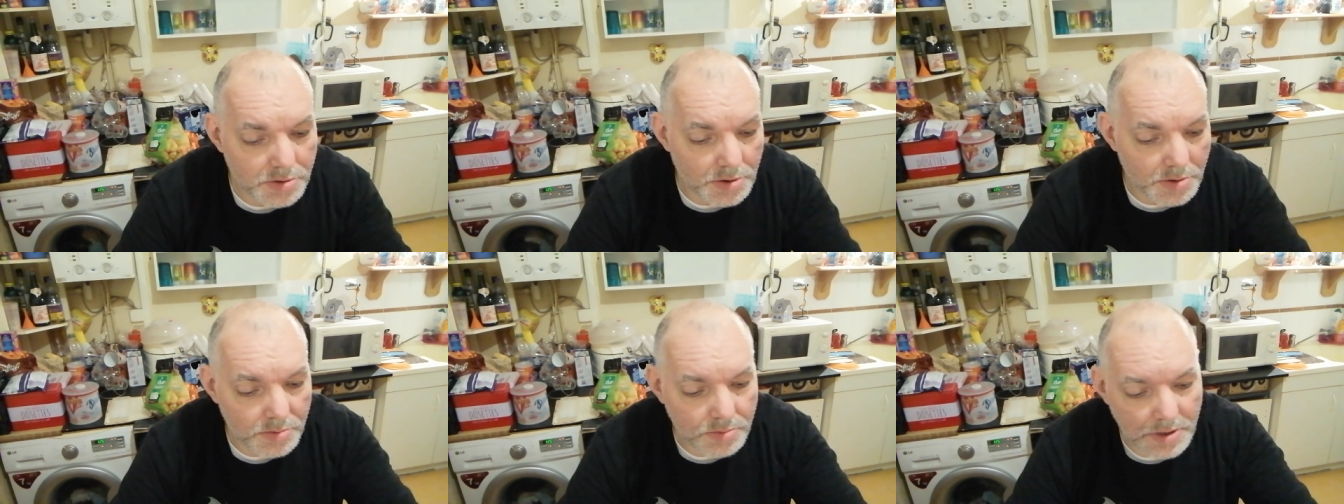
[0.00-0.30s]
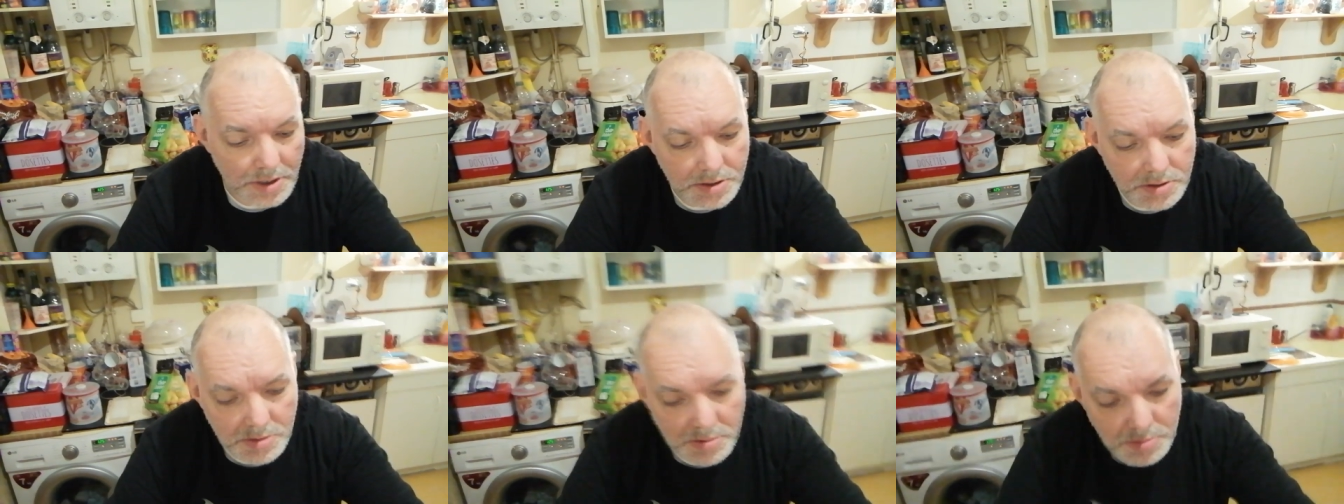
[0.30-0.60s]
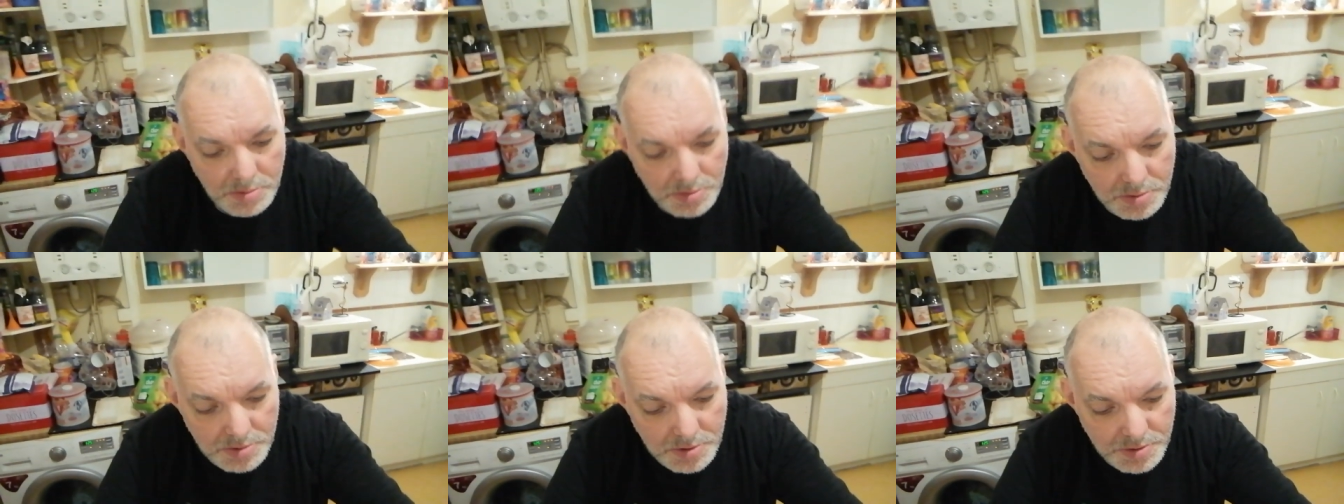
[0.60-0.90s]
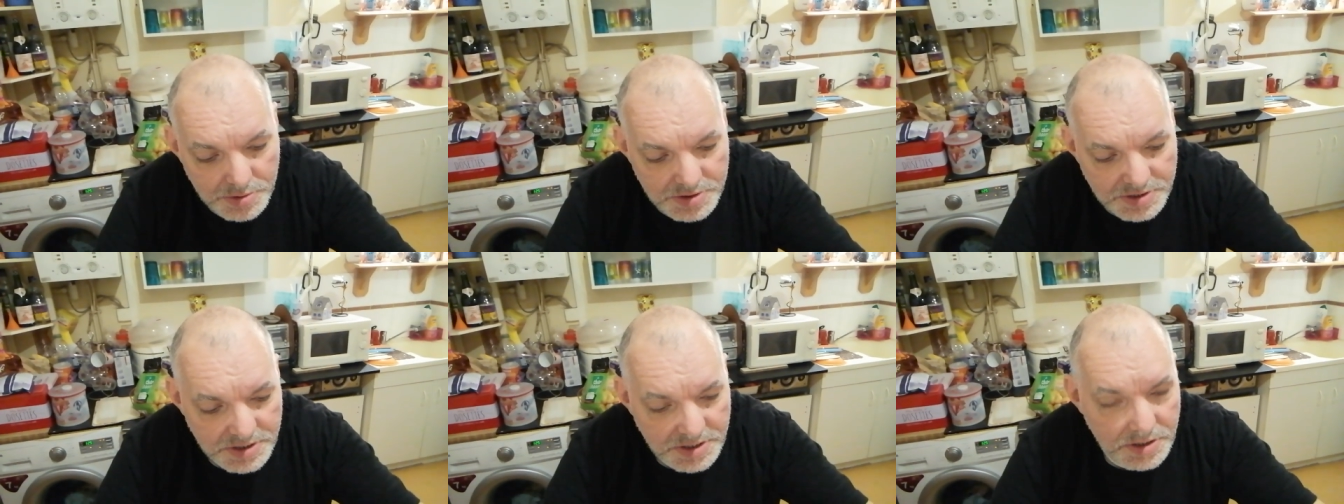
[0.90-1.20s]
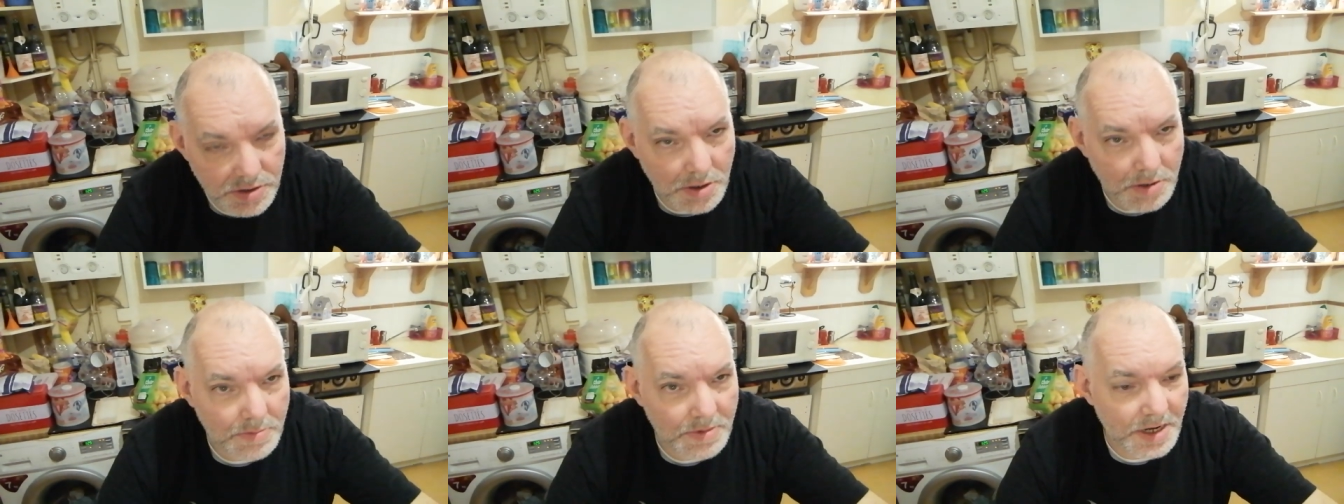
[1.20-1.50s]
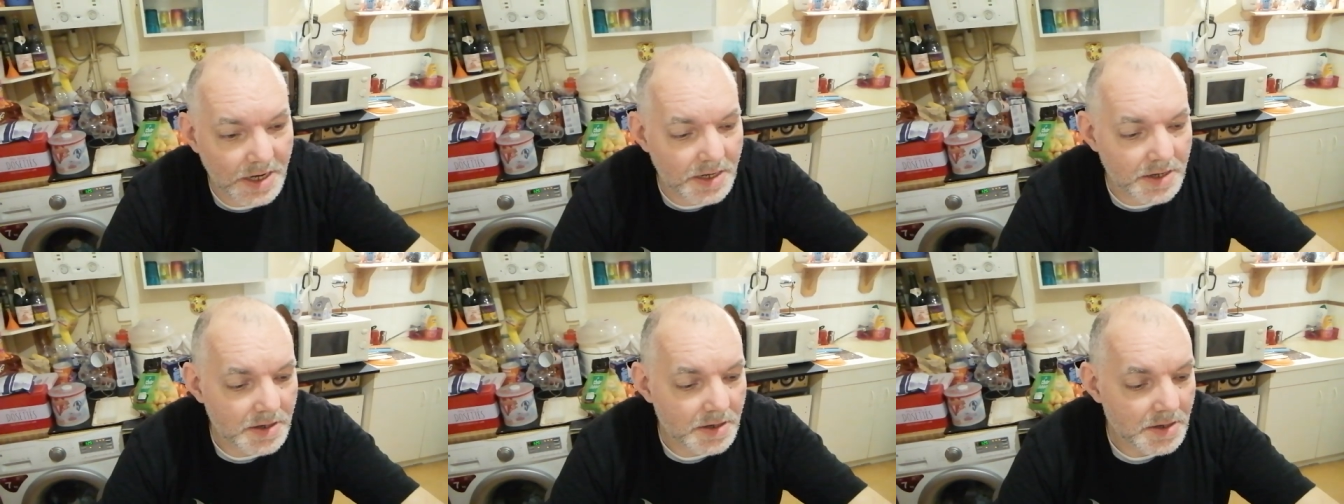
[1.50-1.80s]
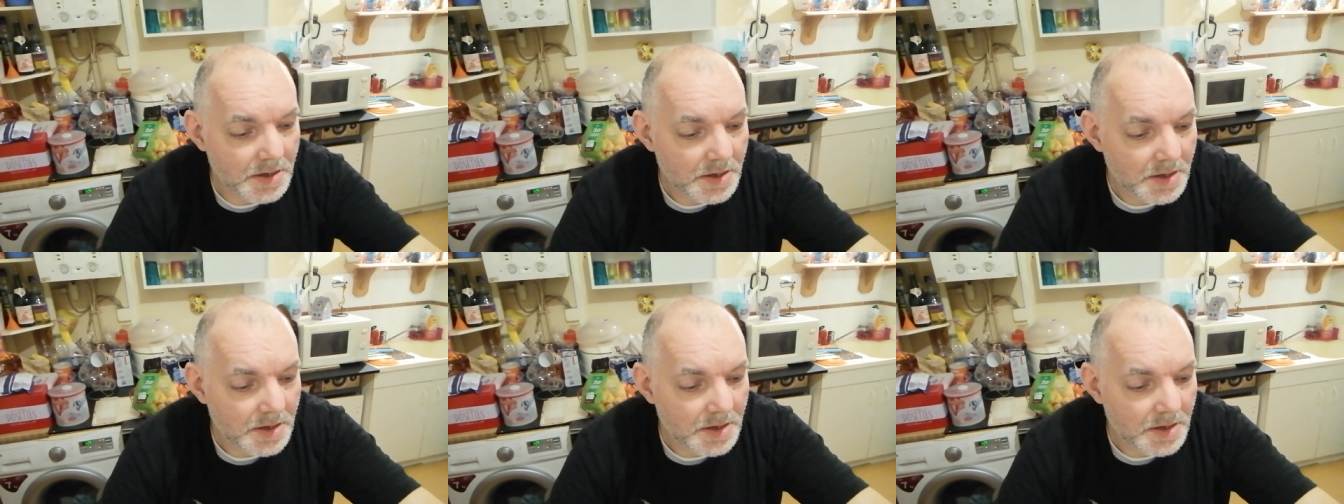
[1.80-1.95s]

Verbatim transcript: qu'on croit que bon, que normal,